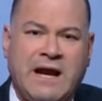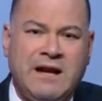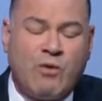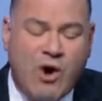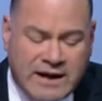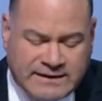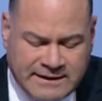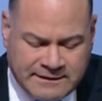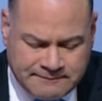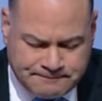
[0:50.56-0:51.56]

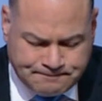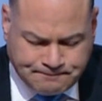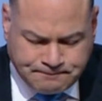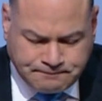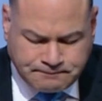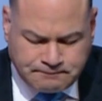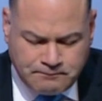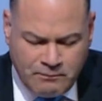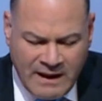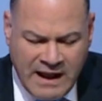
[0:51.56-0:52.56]
المواطن
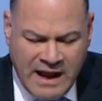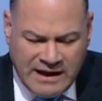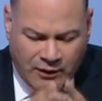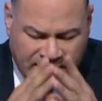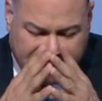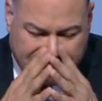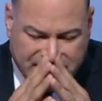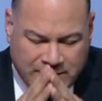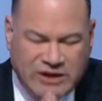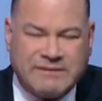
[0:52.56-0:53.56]
لو احنا
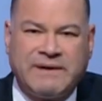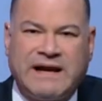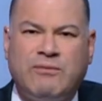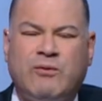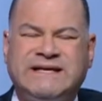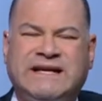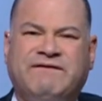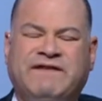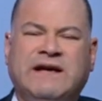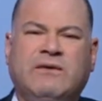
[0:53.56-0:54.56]
جبنا المواطن بنجيب له
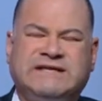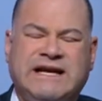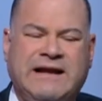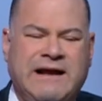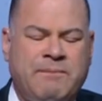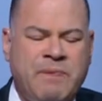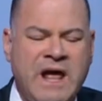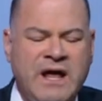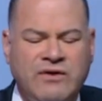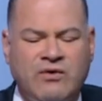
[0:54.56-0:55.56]
مثلا في وسائل الاعلام
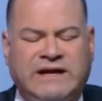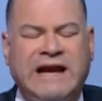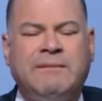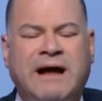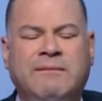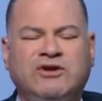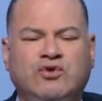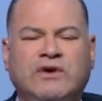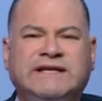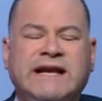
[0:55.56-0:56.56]
نتكلم على
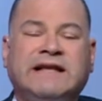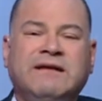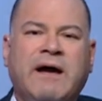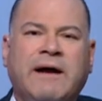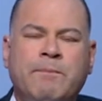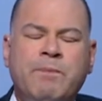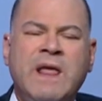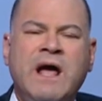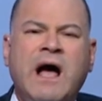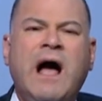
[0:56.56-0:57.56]
مشروع الاسكان الاجتماعي
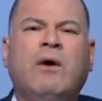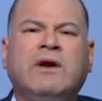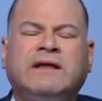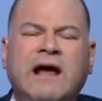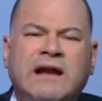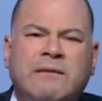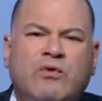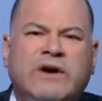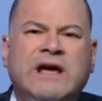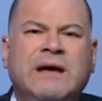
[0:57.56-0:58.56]
اقعد اتكلم
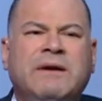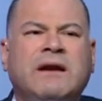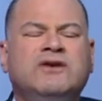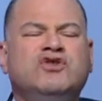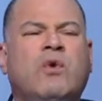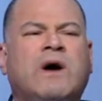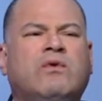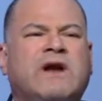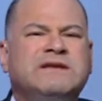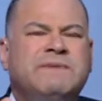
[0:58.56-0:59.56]
ونجيب الصور
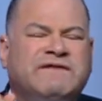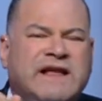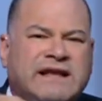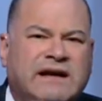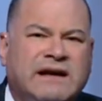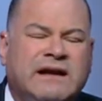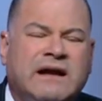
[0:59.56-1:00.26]
والرئيس بيفتتح